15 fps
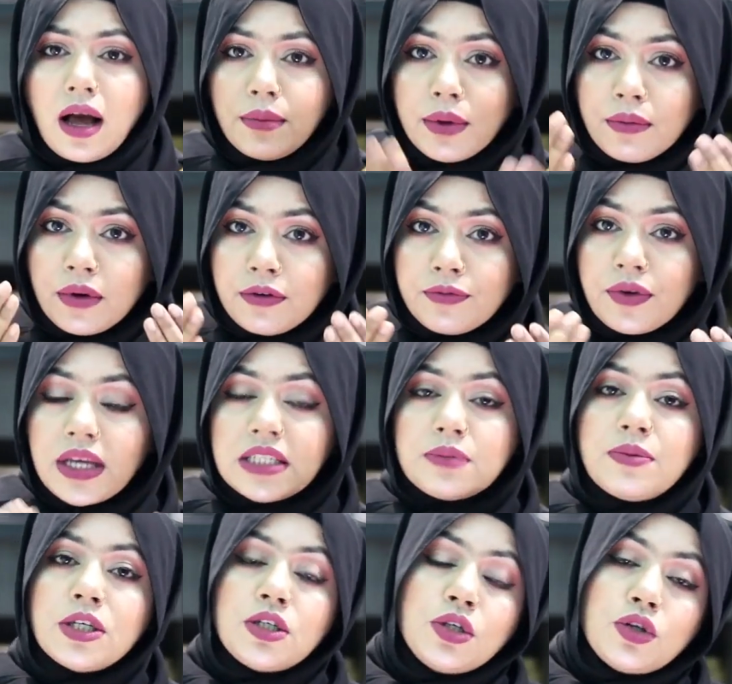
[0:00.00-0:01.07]
আমি আমার ফেস
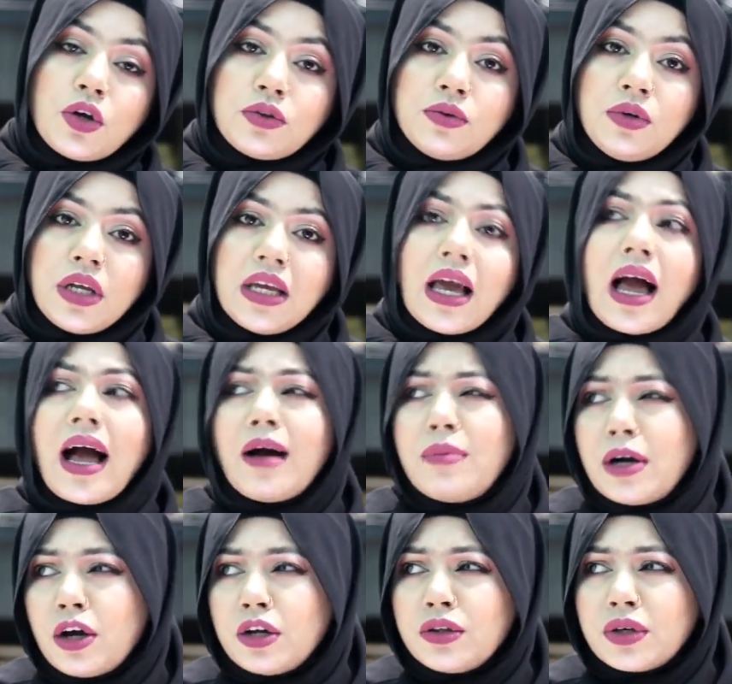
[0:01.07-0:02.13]
বেশি যত্ন নিই
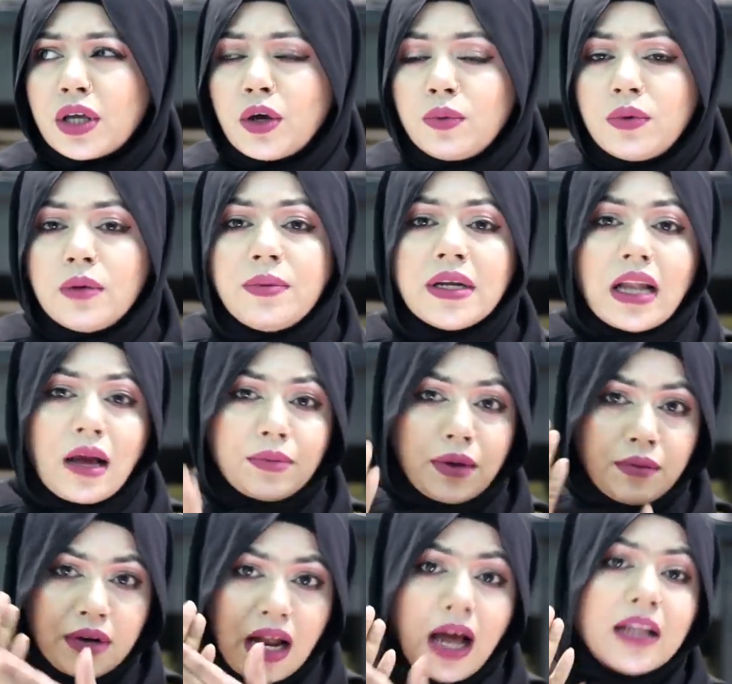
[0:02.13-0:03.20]
আবার হয়তো কেউ বলবেন আমি
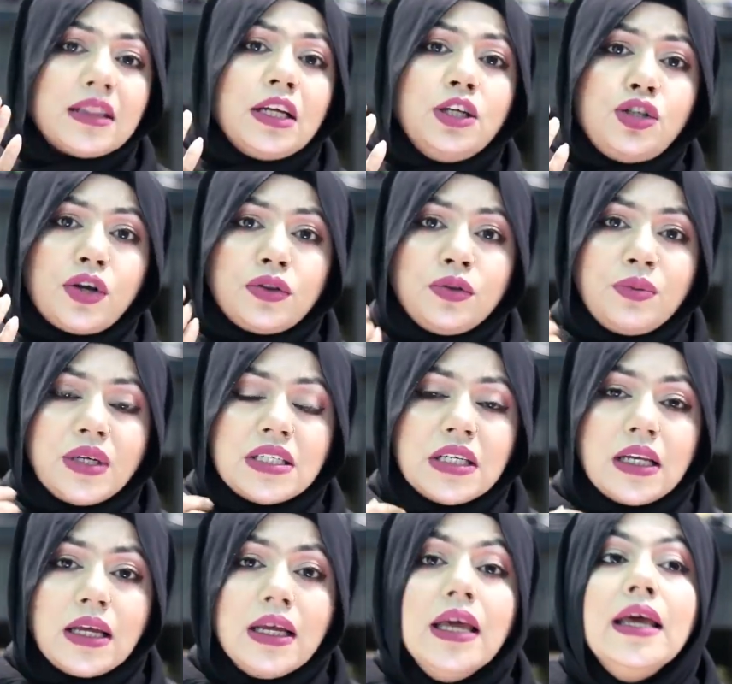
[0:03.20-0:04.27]
আমার হাতের যত্ন
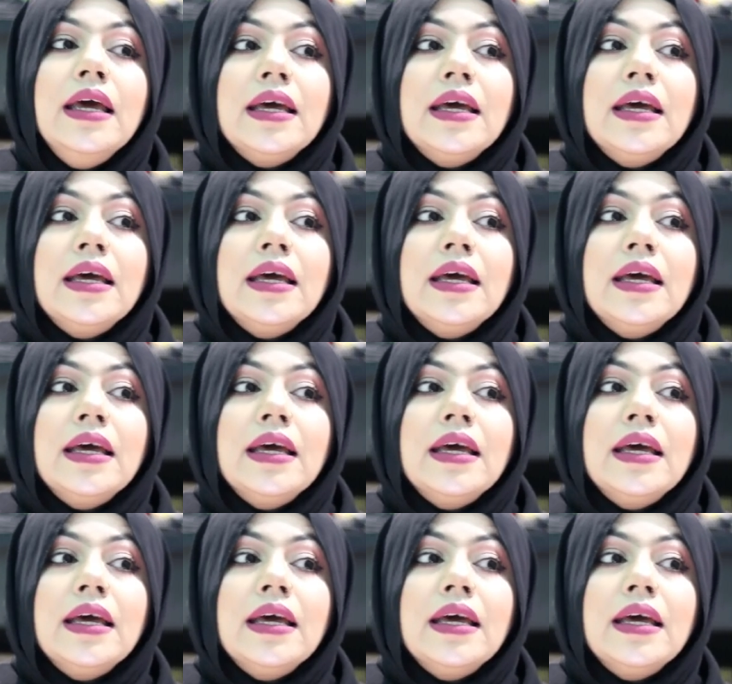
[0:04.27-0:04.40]
বেশি নিই